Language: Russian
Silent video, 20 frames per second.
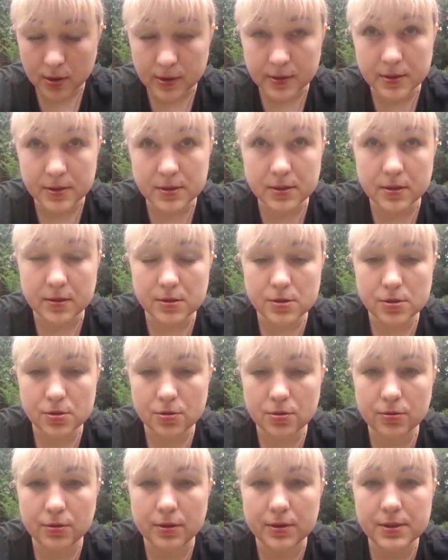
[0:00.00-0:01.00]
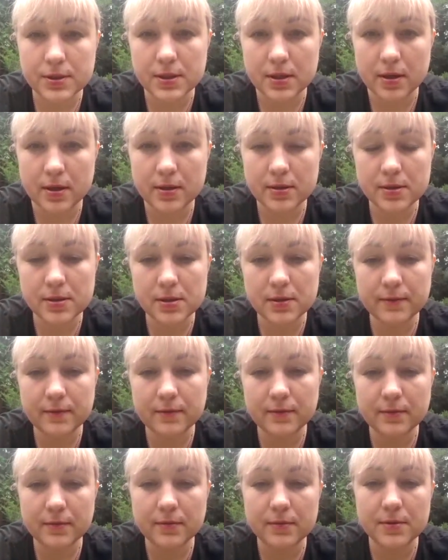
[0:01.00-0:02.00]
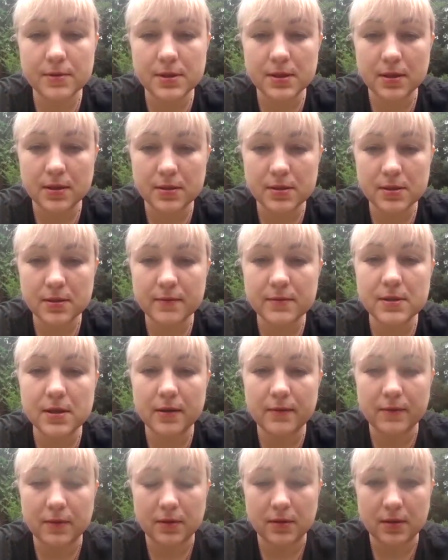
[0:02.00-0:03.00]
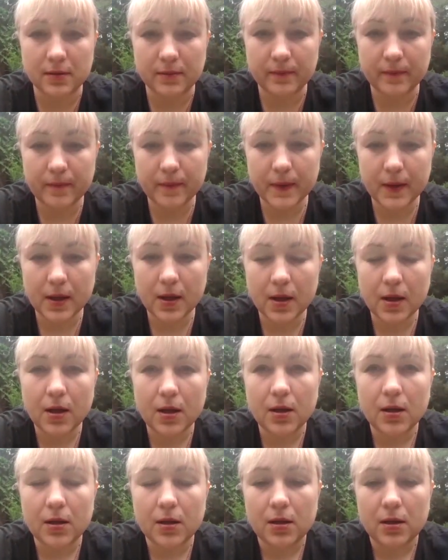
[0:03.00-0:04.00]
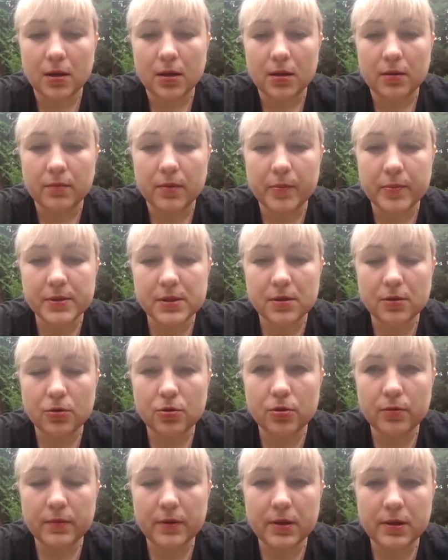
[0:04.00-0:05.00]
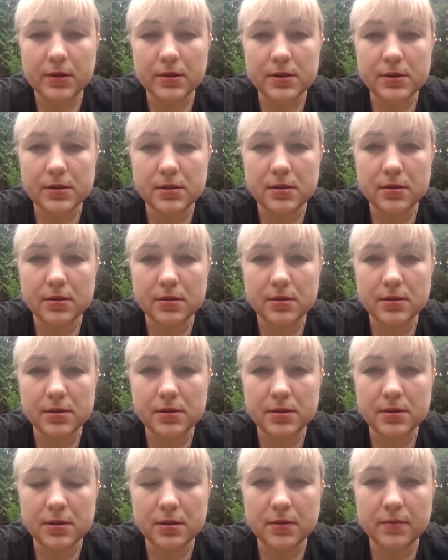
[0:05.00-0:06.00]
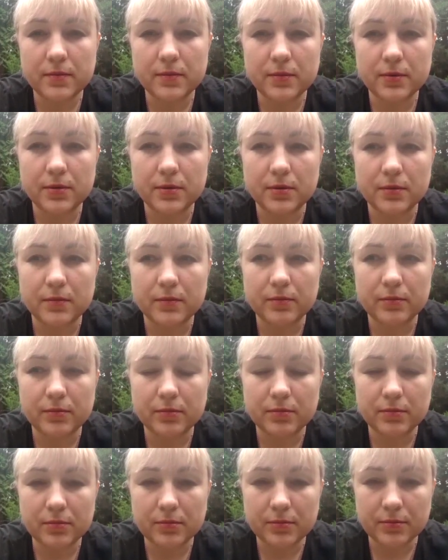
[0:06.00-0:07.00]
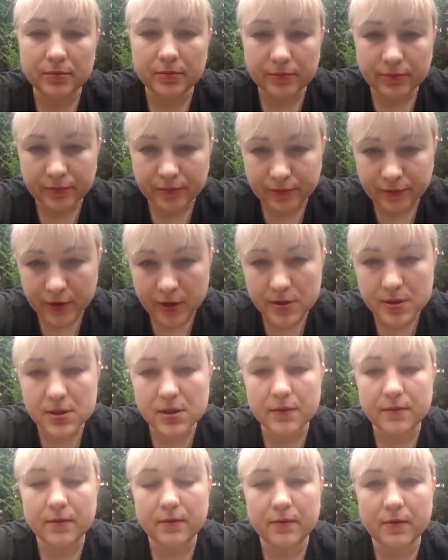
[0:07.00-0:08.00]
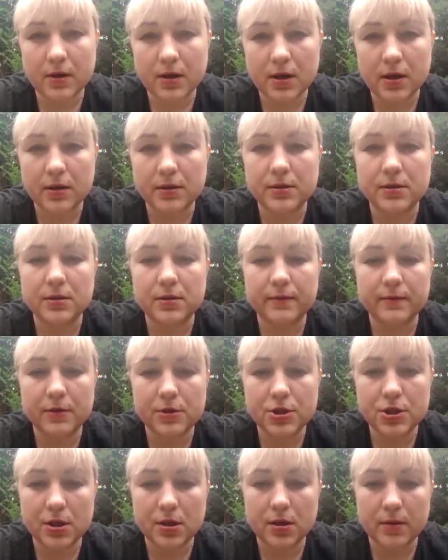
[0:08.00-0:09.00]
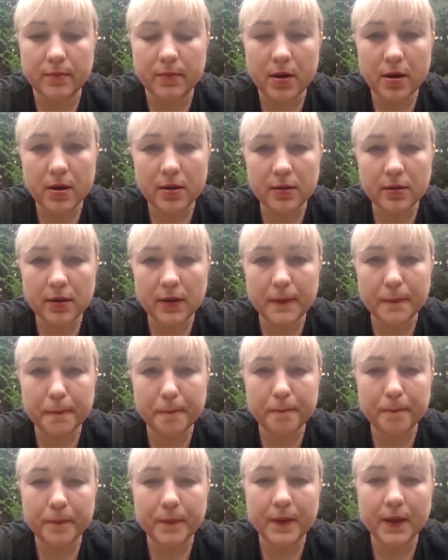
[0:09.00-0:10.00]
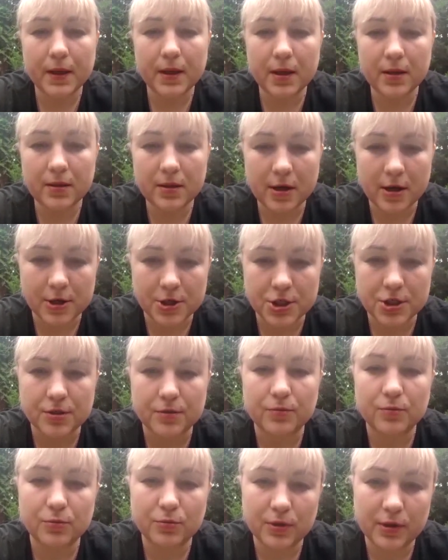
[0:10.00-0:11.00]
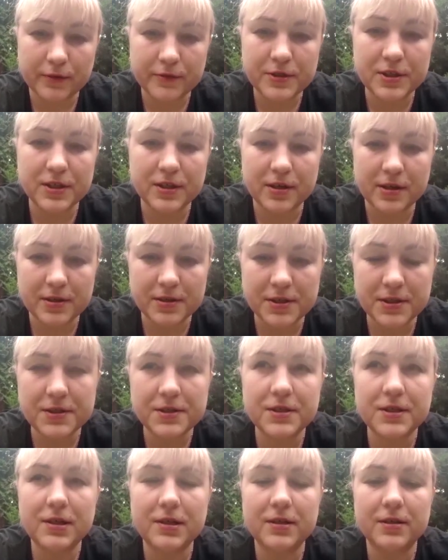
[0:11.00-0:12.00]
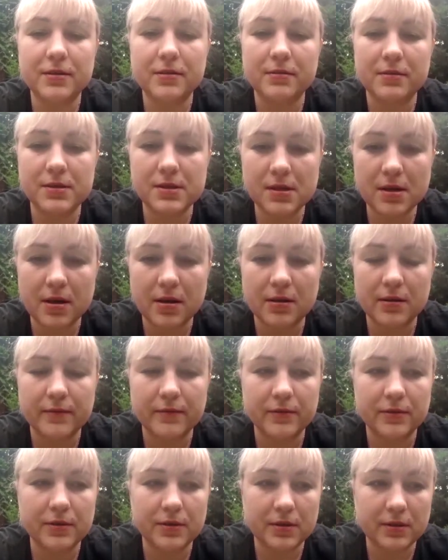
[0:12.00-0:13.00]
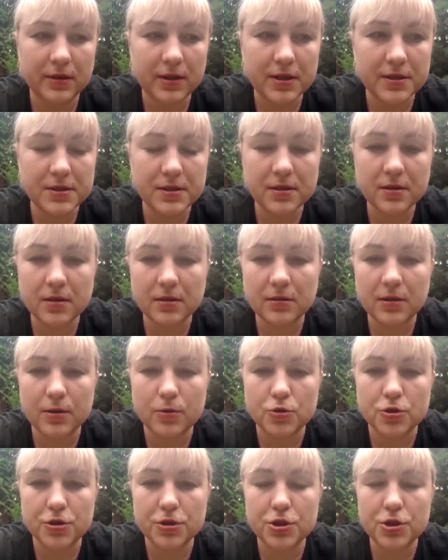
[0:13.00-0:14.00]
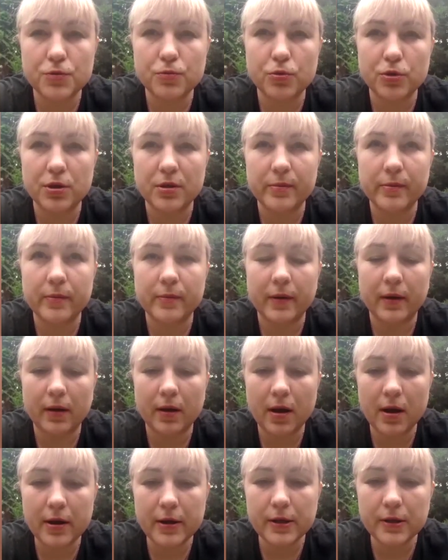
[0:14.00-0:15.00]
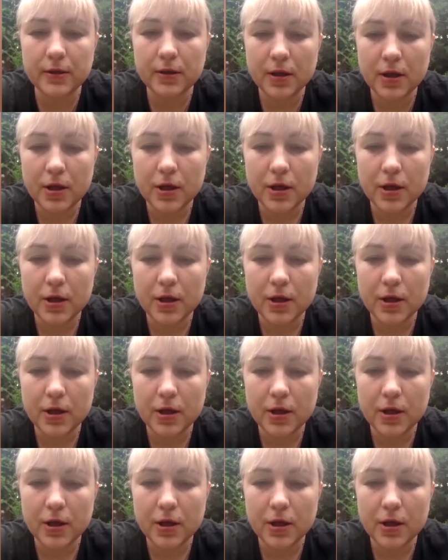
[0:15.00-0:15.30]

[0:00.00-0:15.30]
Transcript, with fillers: о дистанционных сеансах, сеансах с Давидом. Мы познакомились э, с ним э, в конце февраля, где-то в начале марта. Я также, ну как все родители, искала в интернете, когда уже ничего не помогает,